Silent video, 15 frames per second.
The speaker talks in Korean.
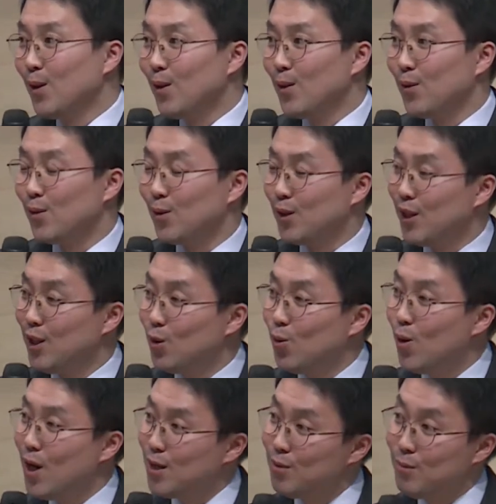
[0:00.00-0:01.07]
어,
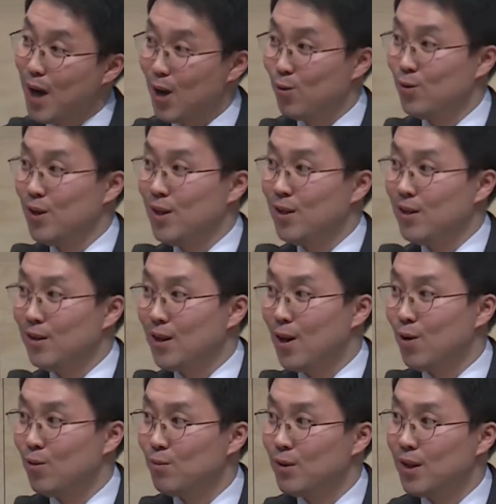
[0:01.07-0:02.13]
기도하는 바울이
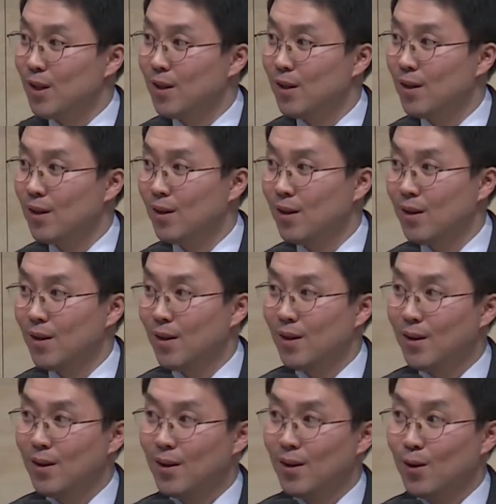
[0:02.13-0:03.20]
나옵니다.
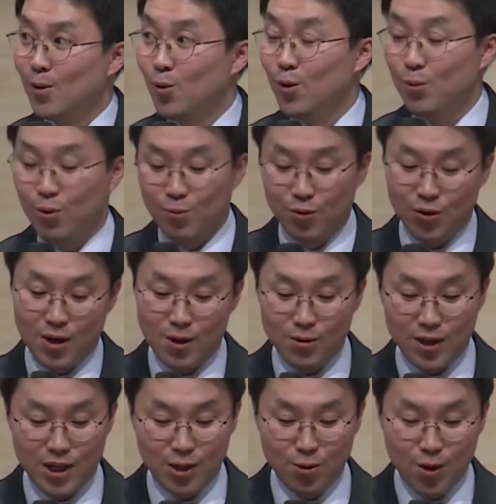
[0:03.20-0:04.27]
우리 본문 가운데
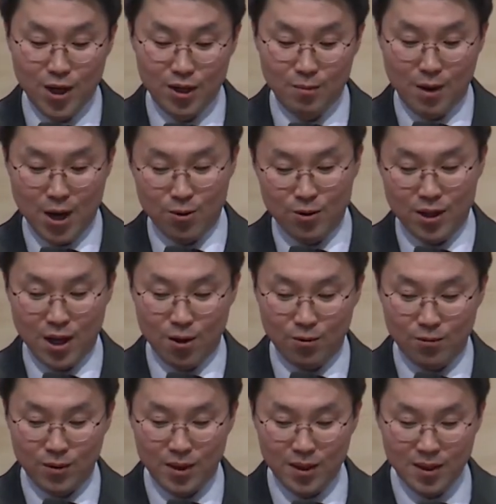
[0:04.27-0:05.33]
기도하는 바울이
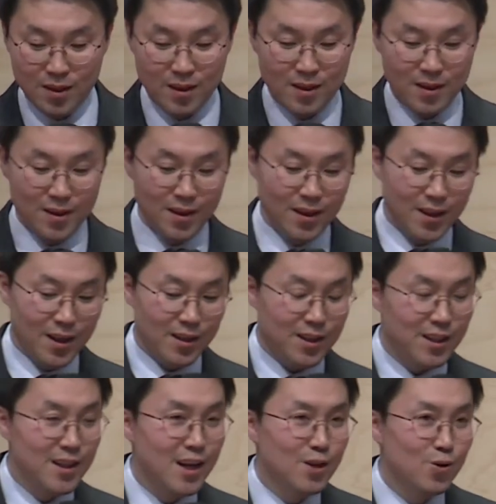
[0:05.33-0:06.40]
나옵니다.
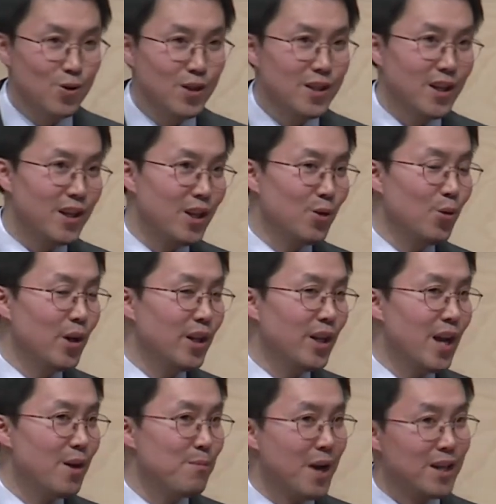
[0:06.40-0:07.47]
지난주 이제 기도에
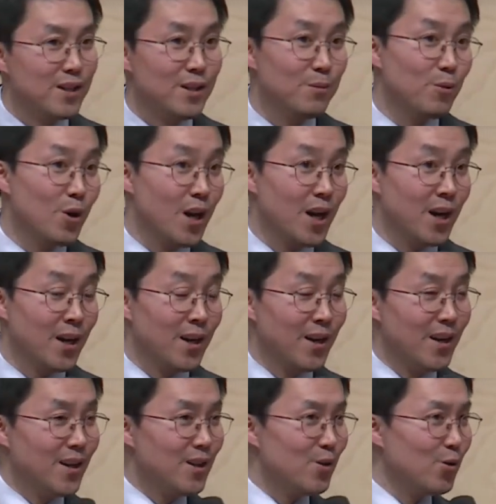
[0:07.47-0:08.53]
대한 말씀과
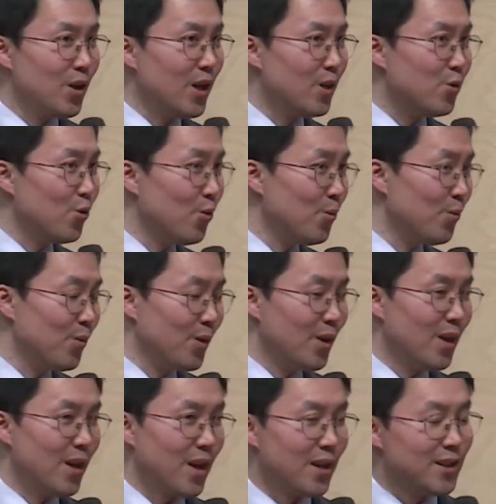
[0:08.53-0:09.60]
우리가 좀
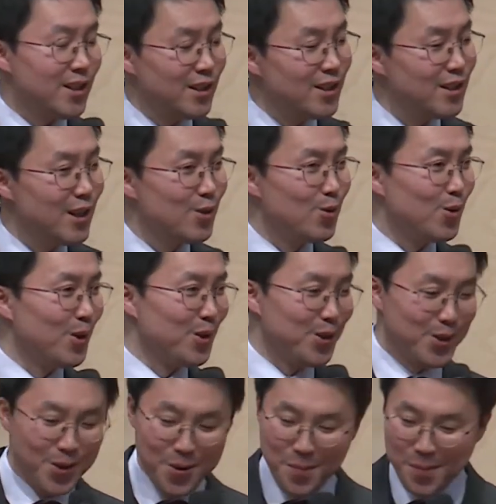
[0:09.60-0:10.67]
아, 지지난
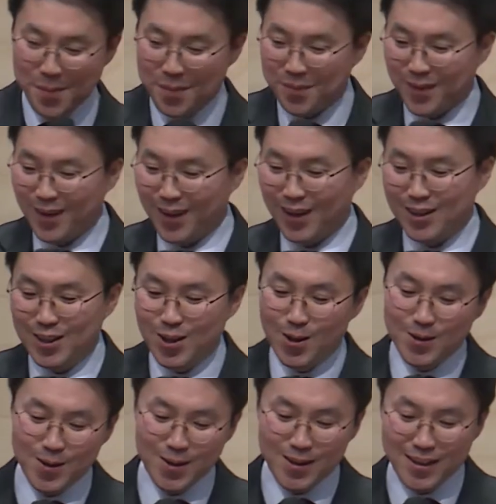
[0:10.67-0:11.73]
주였죠.
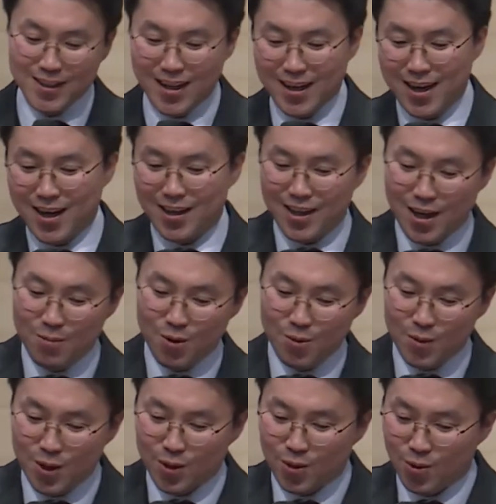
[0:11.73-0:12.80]
이어서 이제 생각을
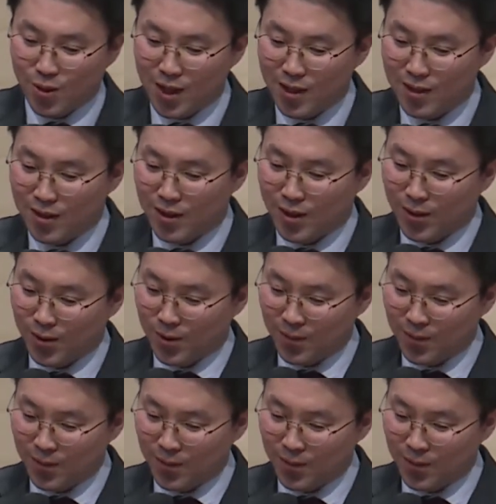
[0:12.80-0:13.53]
해보면 좋겠는데